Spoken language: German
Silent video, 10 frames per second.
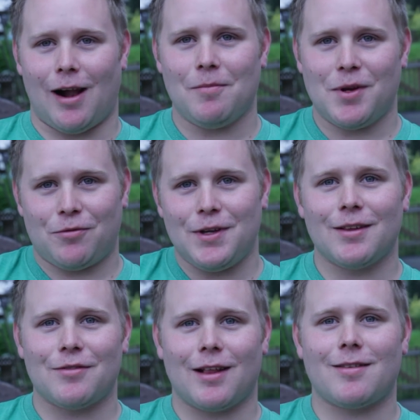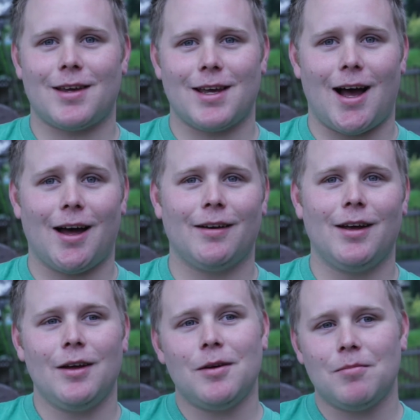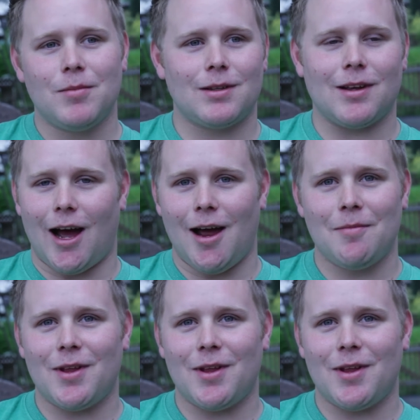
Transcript: mit 24 Jahren mit einem,